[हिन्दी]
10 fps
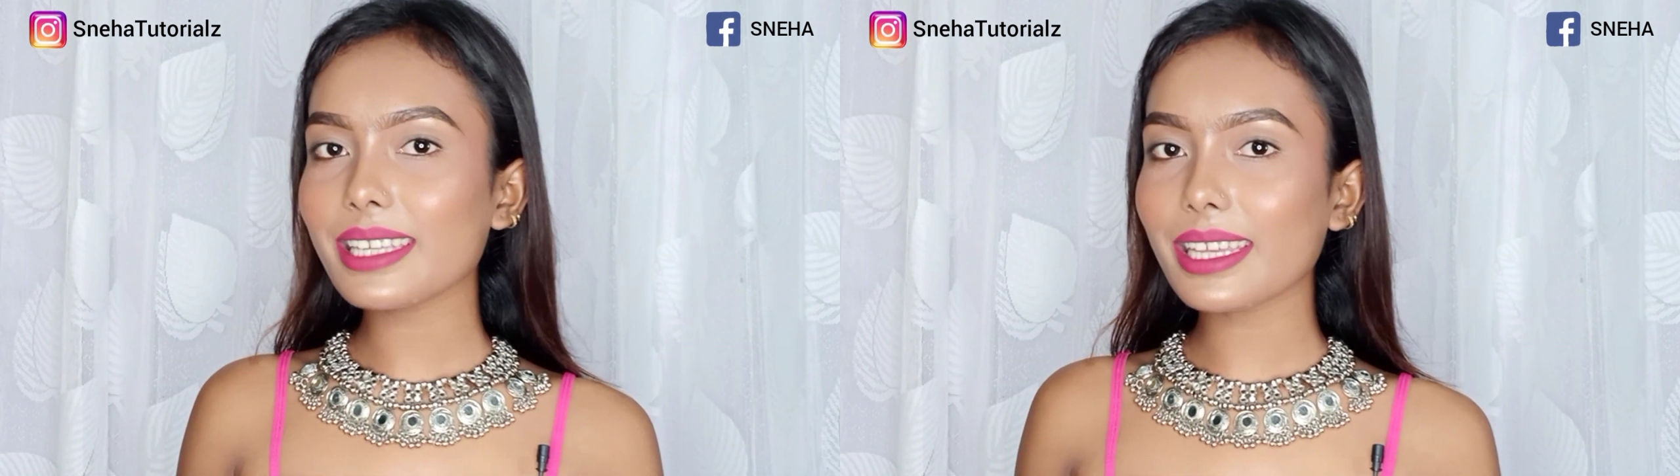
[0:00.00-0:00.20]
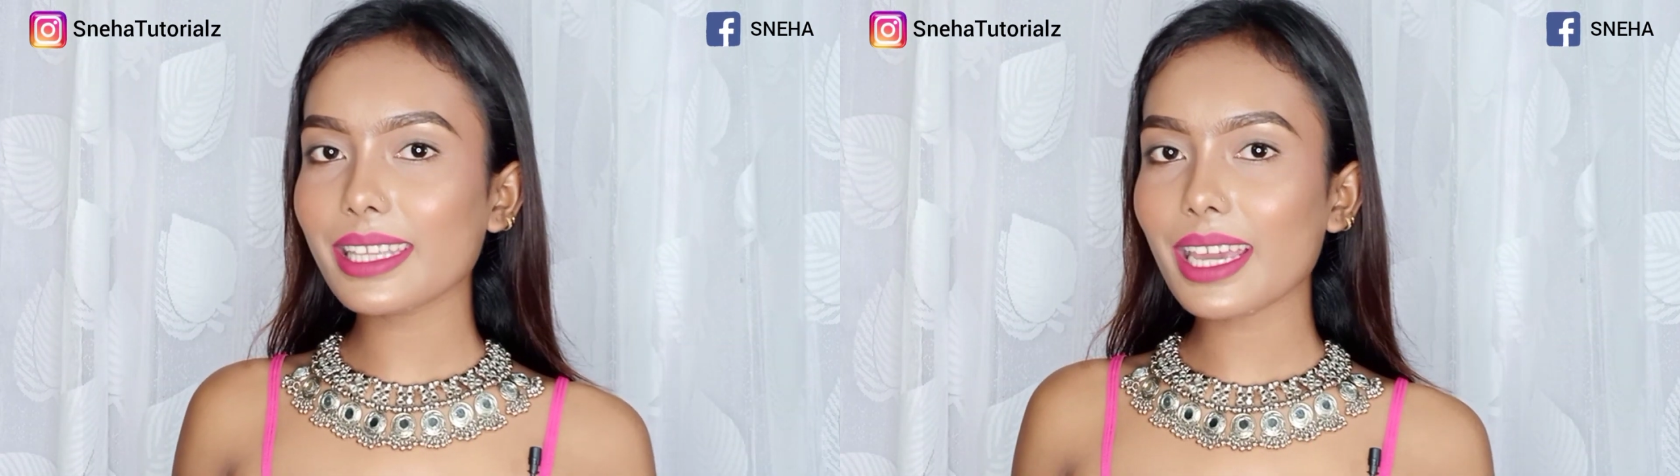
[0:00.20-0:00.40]

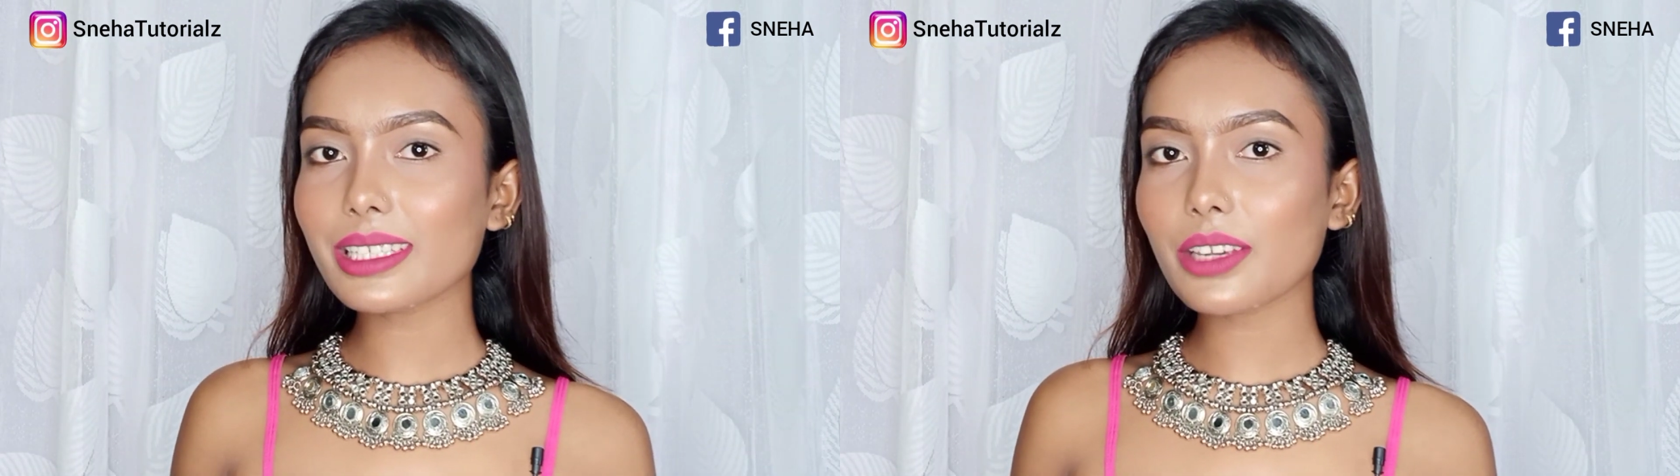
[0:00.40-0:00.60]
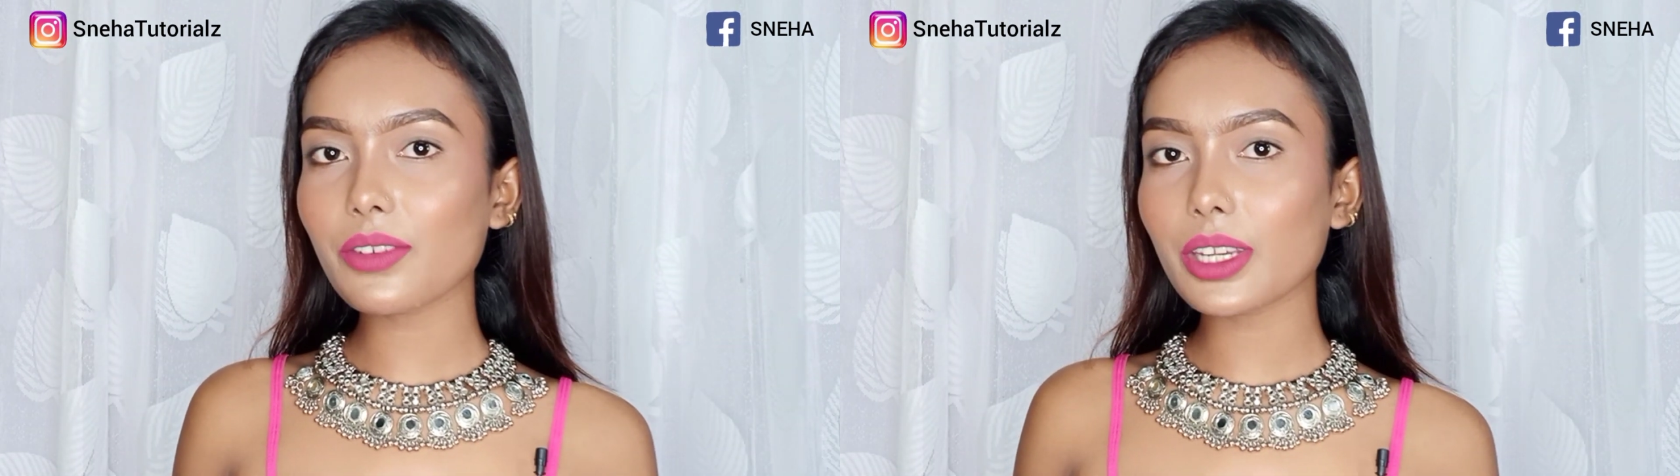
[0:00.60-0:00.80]
ये थी आज
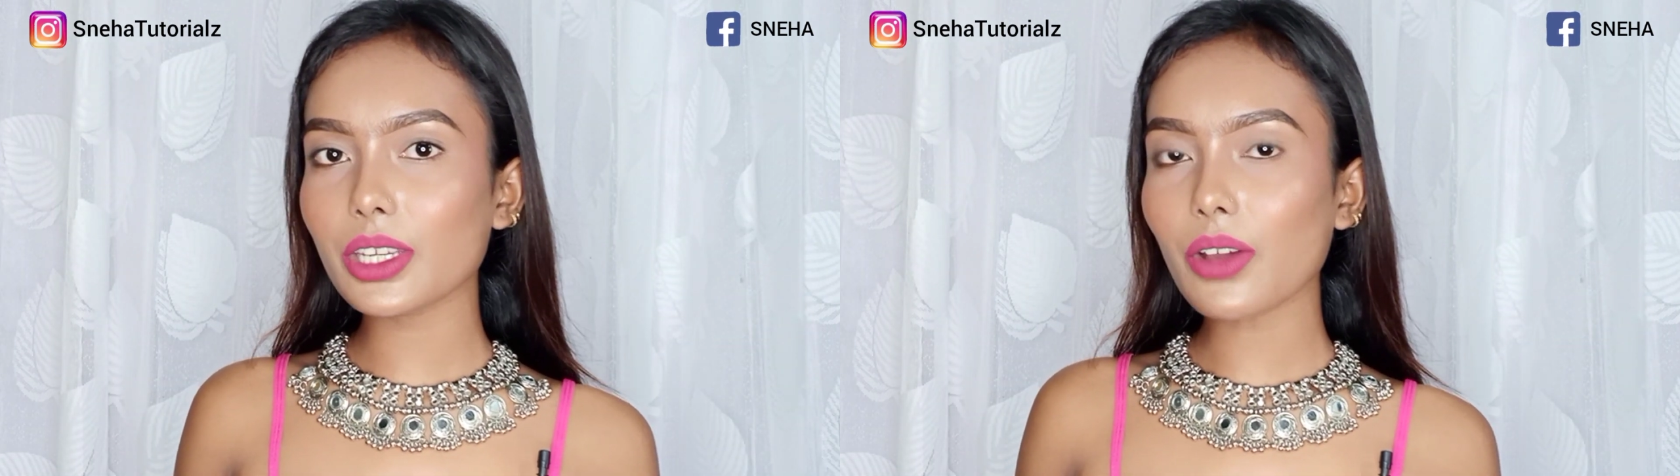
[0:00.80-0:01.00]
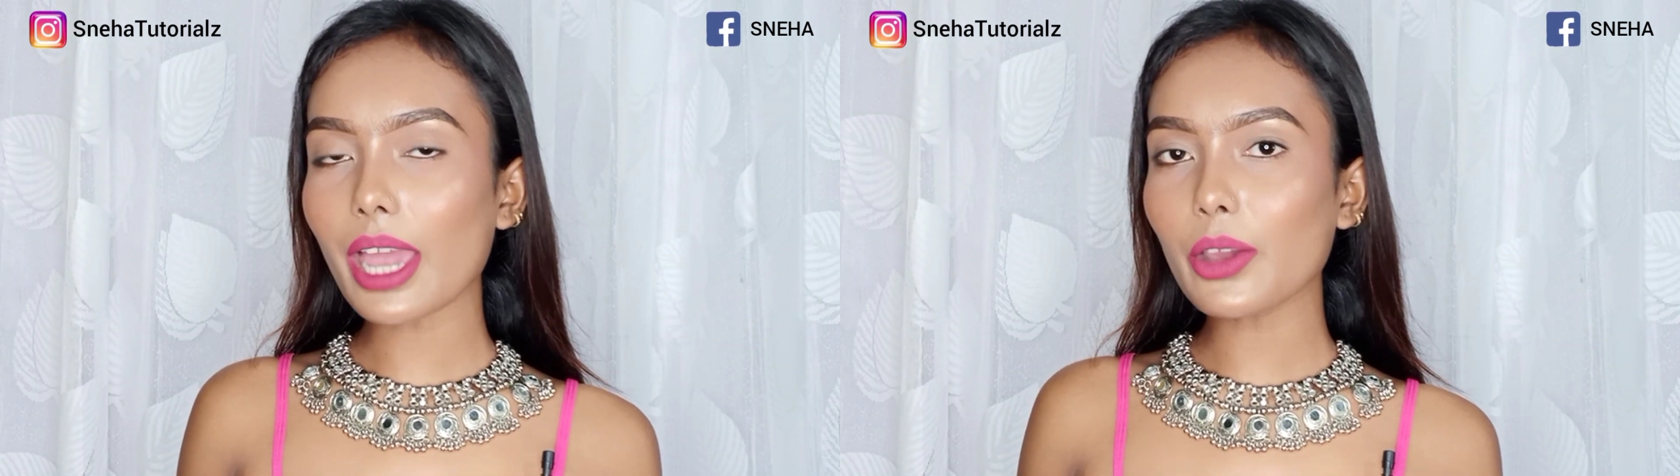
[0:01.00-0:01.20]
की
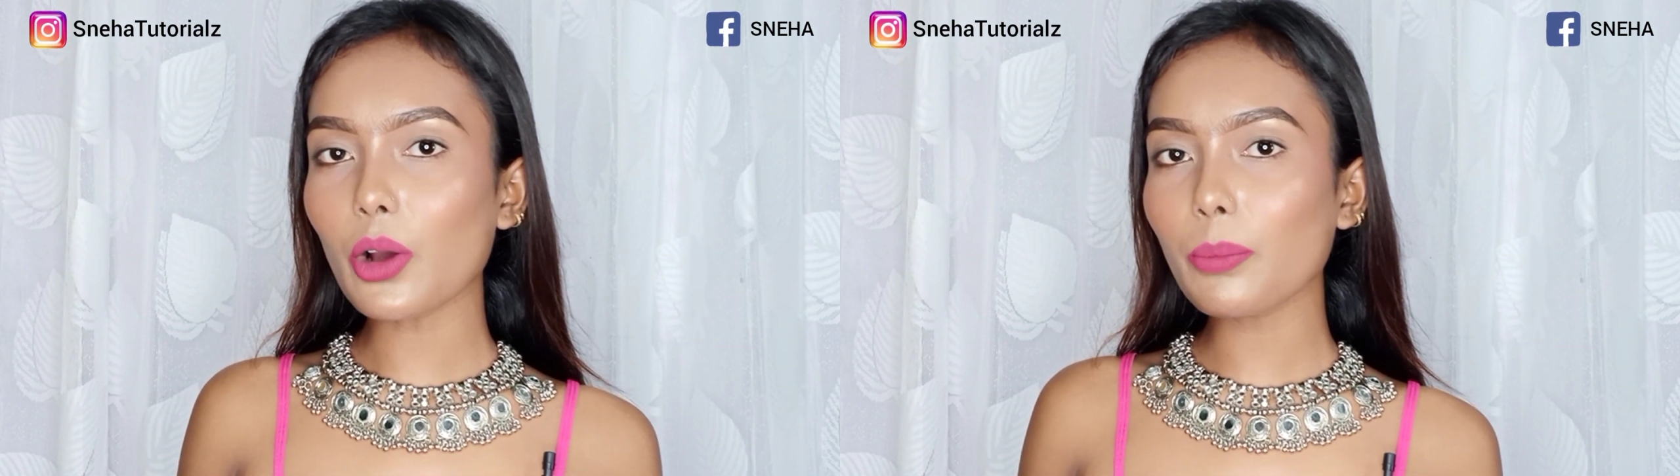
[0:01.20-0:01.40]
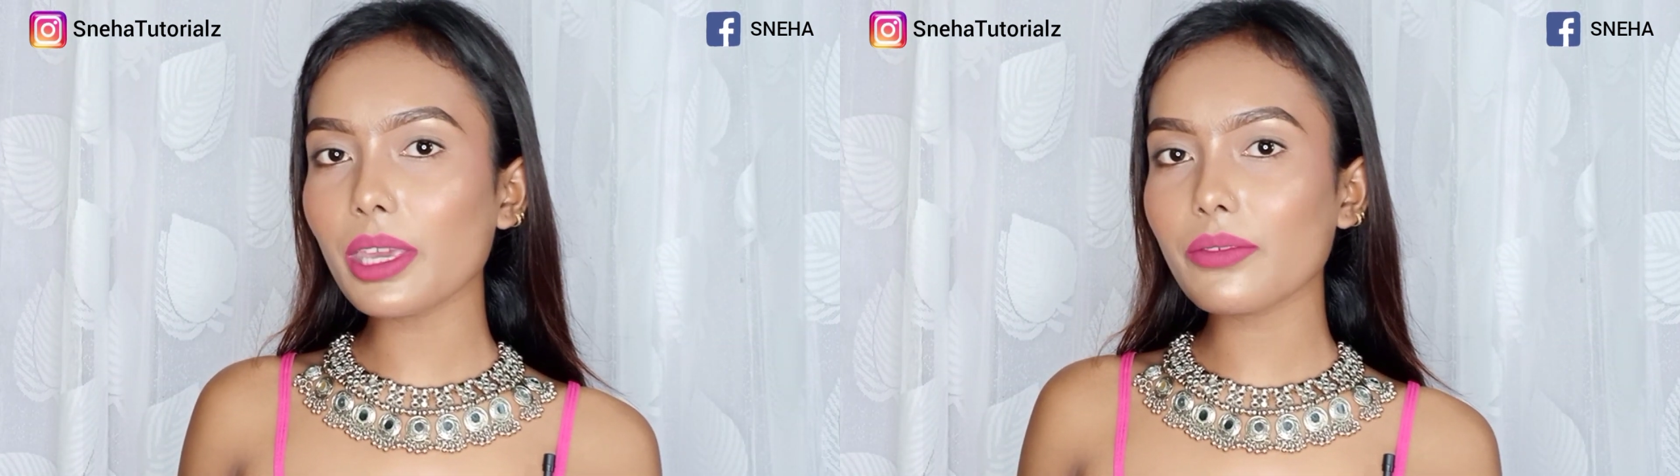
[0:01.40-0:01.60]
वीडियो आई
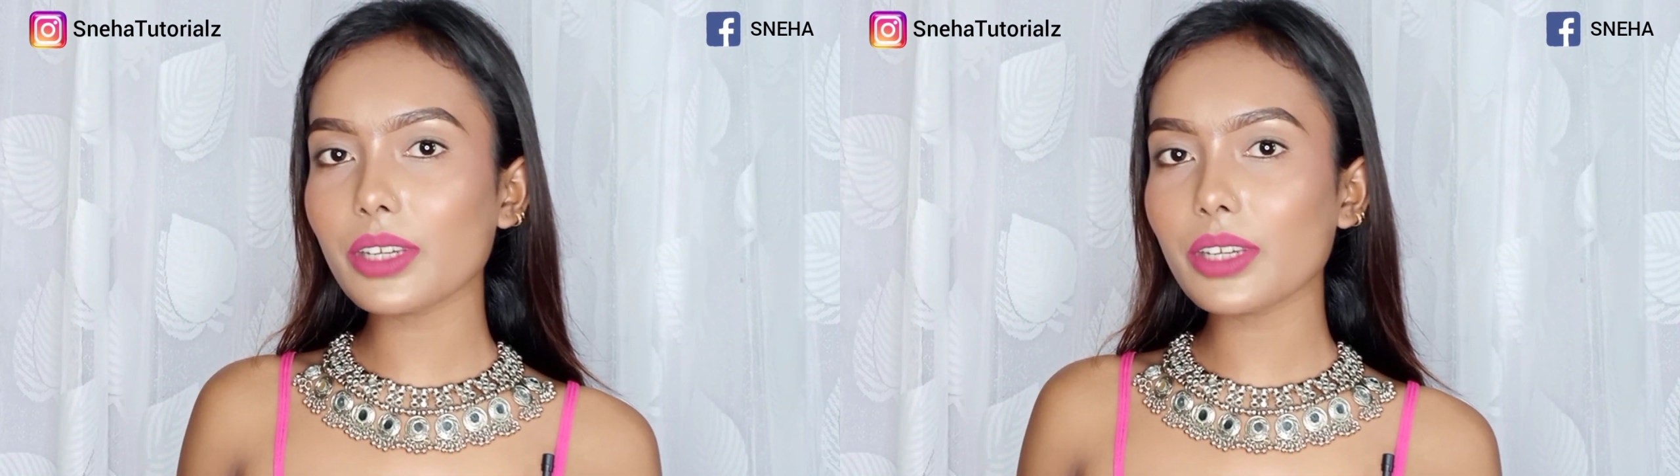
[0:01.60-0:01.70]
होप ये